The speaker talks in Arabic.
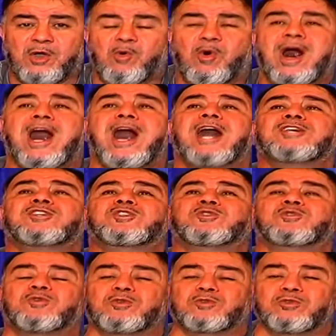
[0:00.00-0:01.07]

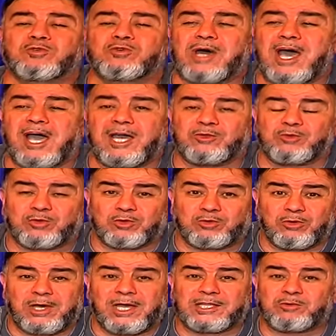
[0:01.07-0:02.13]
واسقط أحد
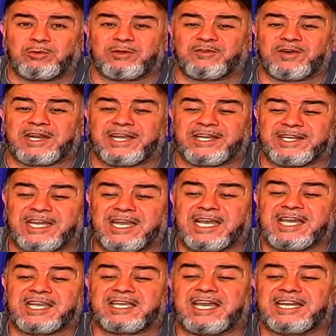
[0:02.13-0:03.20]
الطغاة والفراعنة
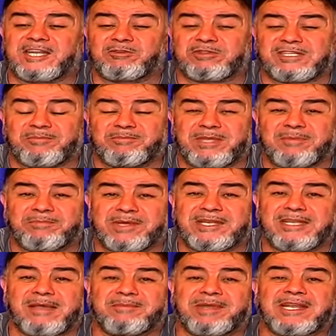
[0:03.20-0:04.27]
كان يسميه
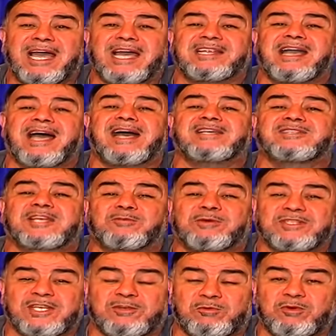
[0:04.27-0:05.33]
بنيامين اليعازر
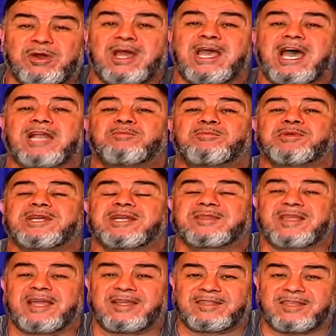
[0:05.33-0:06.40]
وزير البنية
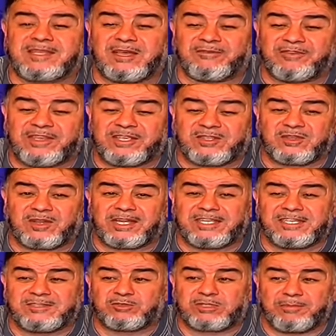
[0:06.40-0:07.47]
التحتية في
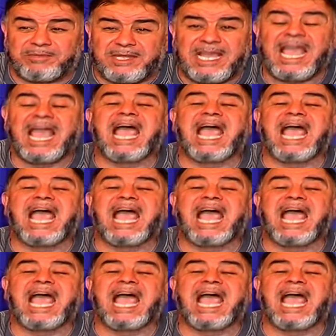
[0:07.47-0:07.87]
إسرائيل يسميه